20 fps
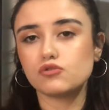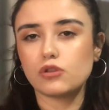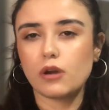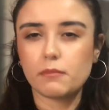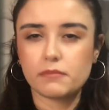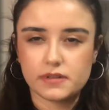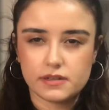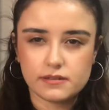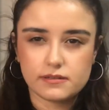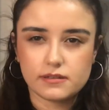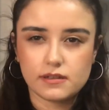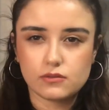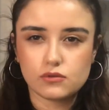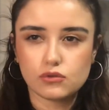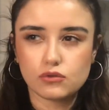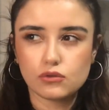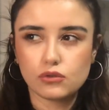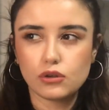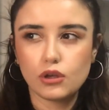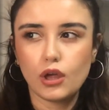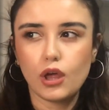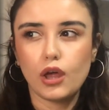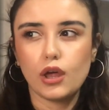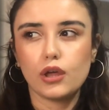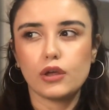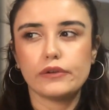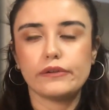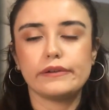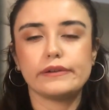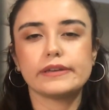Şu an birinci sezonu,
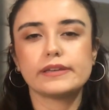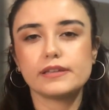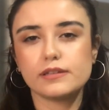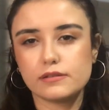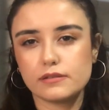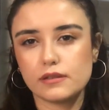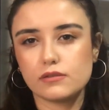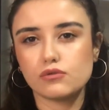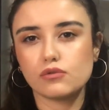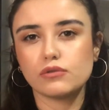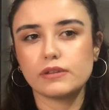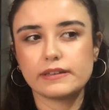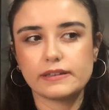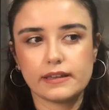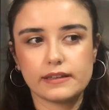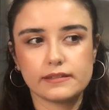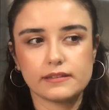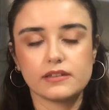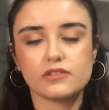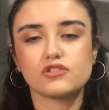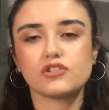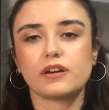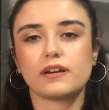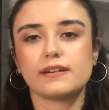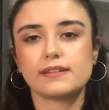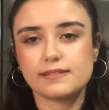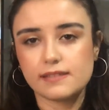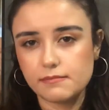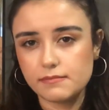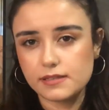ikinci sezonu da
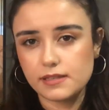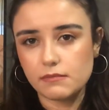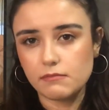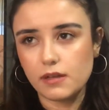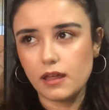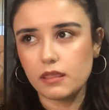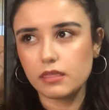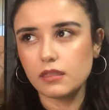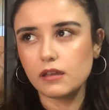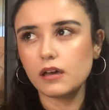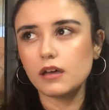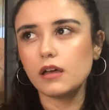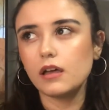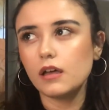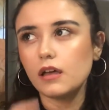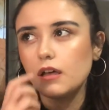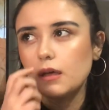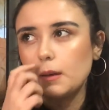yayınlanacak kısa bir zamanda.